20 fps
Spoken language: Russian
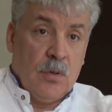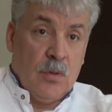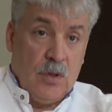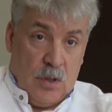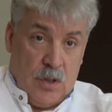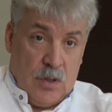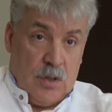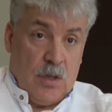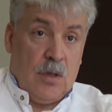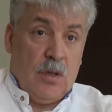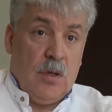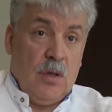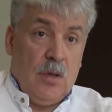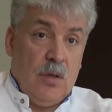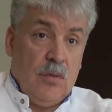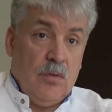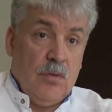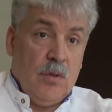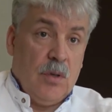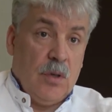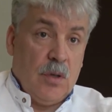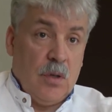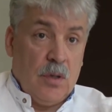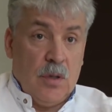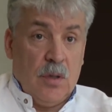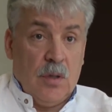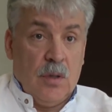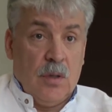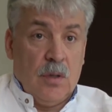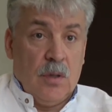Есть такие люди.
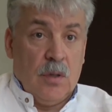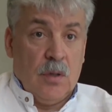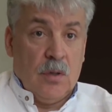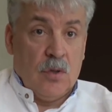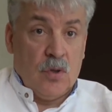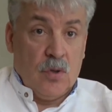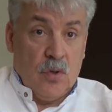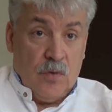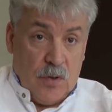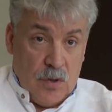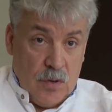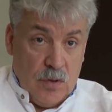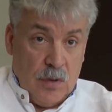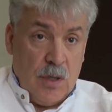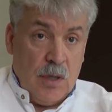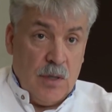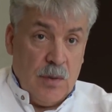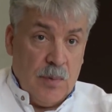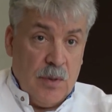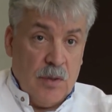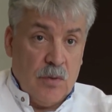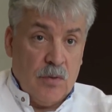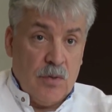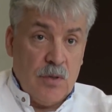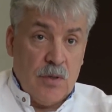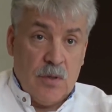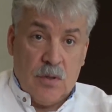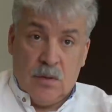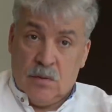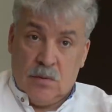Что в результате
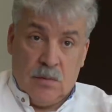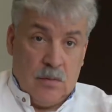получится?